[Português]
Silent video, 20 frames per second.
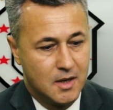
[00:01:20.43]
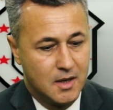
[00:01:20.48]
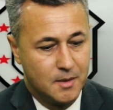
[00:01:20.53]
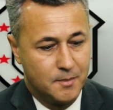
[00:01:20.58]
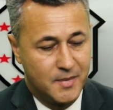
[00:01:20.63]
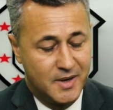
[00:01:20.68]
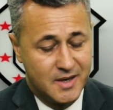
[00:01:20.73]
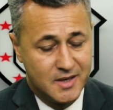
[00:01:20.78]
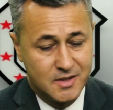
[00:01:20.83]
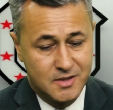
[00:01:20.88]

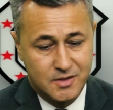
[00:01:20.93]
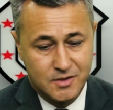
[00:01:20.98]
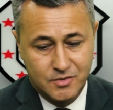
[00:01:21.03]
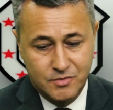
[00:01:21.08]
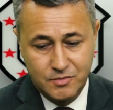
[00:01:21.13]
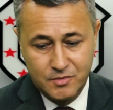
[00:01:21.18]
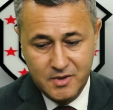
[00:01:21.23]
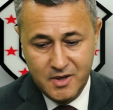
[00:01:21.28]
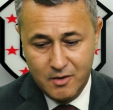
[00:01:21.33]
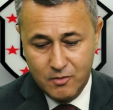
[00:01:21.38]
Mas
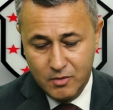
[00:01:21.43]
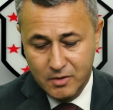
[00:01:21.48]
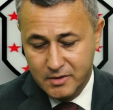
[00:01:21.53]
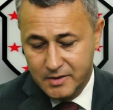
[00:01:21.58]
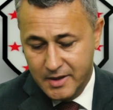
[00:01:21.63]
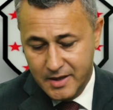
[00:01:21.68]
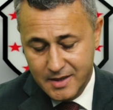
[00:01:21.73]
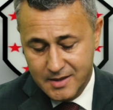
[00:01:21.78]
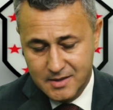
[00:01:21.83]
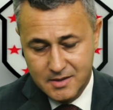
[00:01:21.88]
o que
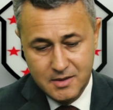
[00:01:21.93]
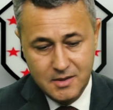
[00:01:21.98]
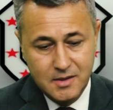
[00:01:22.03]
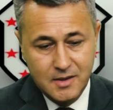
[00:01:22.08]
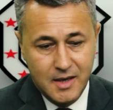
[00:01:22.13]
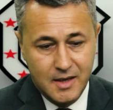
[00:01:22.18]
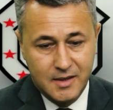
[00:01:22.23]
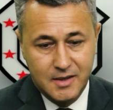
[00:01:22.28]
acontece é